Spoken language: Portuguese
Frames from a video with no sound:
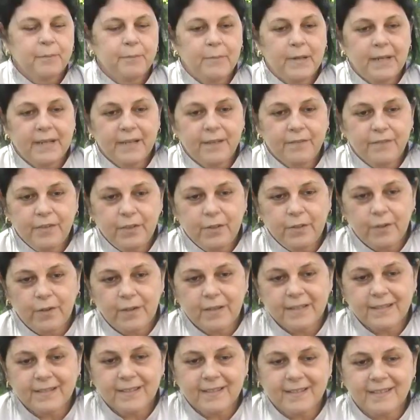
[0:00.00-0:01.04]

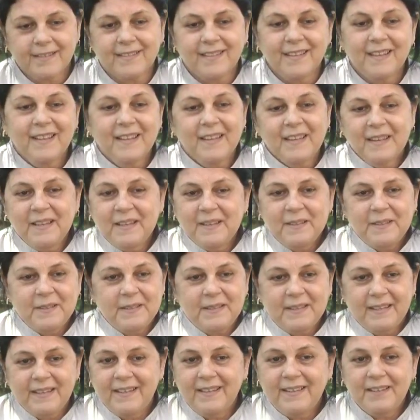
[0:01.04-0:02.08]
Maravilhosas.
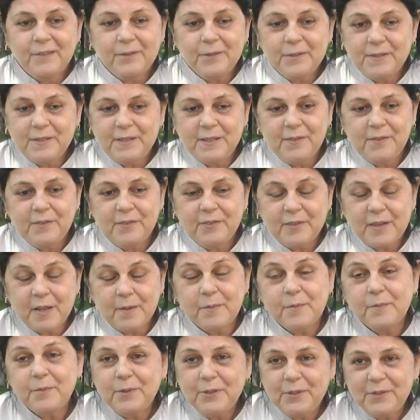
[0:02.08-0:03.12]
Inclusive,
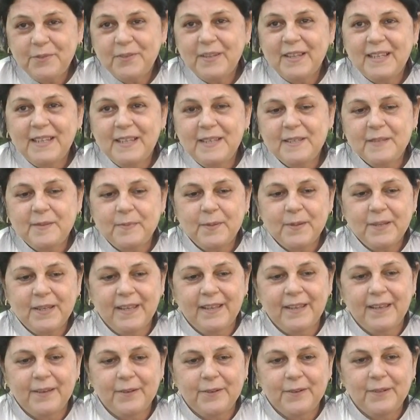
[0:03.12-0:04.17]
ficamos muito felizes
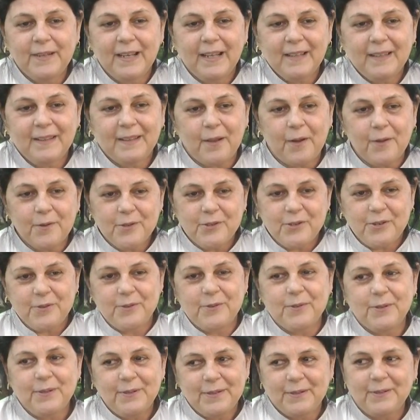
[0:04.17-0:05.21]
porque o Natal
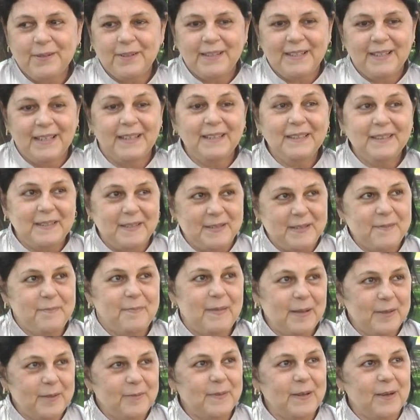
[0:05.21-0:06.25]
chegou agora
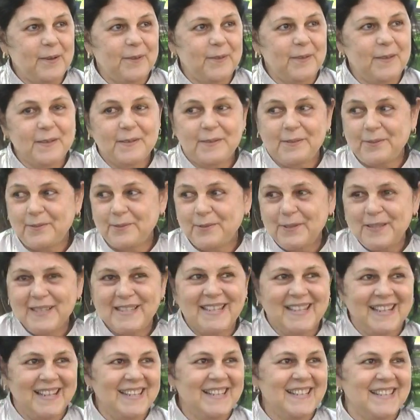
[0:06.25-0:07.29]
antecipado para nós com os
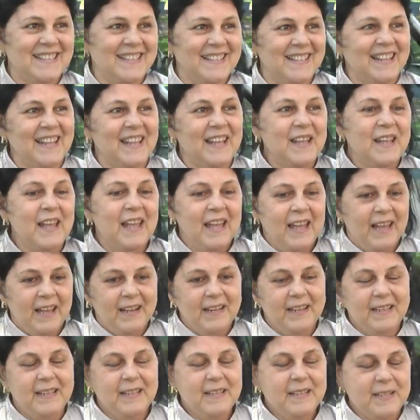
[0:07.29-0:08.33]
ciclistas, né?
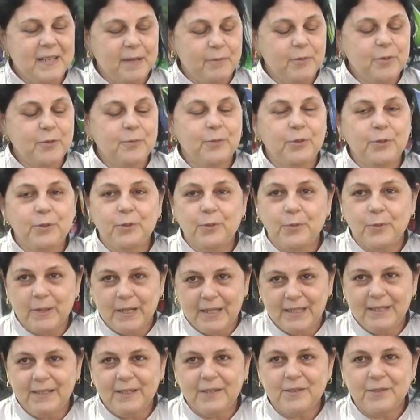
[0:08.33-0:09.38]
Agradecemos muito o
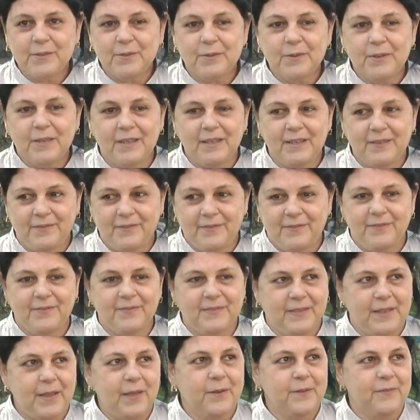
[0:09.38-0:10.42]
Anderson, que
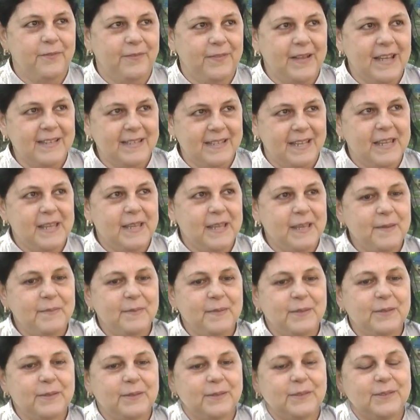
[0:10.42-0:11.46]
que faz a equipe
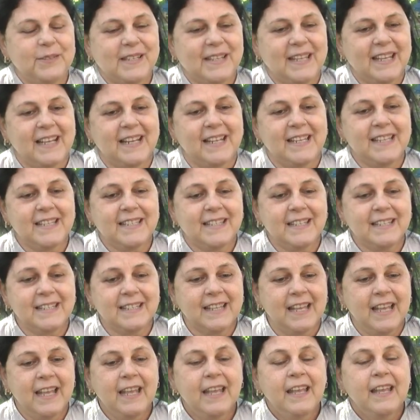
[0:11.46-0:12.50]
do, dos ciclistas